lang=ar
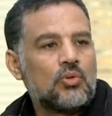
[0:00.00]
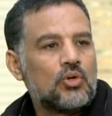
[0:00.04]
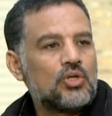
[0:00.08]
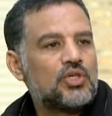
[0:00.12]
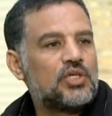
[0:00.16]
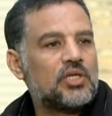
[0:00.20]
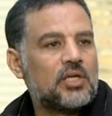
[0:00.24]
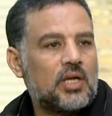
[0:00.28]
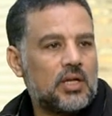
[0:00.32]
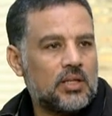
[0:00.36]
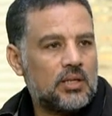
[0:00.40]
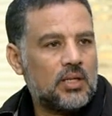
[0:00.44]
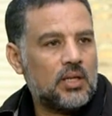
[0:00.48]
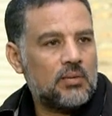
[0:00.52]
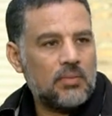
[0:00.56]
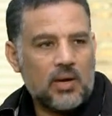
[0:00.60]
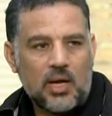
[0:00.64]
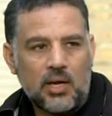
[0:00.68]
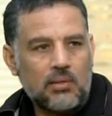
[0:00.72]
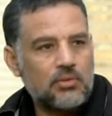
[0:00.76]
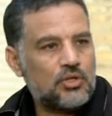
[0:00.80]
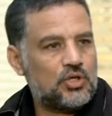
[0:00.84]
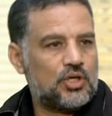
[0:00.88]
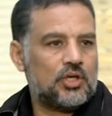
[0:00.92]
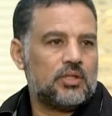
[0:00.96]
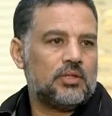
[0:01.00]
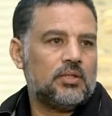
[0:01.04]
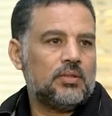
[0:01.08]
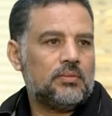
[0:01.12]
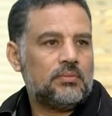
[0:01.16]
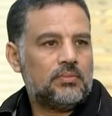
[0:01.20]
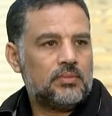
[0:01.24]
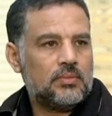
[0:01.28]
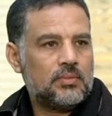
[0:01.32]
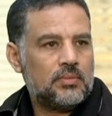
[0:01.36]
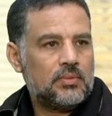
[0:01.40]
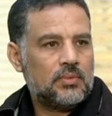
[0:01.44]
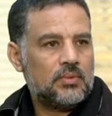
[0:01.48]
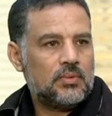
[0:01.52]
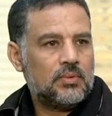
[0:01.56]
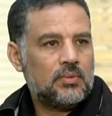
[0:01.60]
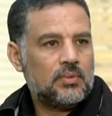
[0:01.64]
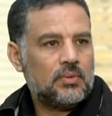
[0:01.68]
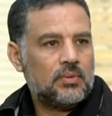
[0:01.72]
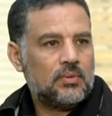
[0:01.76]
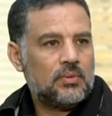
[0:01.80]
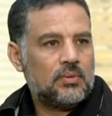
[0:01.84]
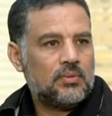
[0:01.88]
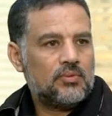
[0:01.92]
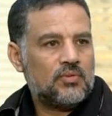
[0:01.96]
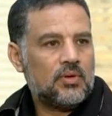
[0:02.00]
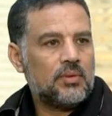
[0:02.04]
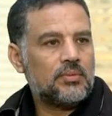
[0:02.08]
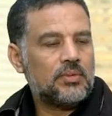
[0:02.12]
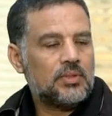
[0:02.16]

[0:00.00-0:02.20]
مرسي كذاب انا مش كذاب هو ما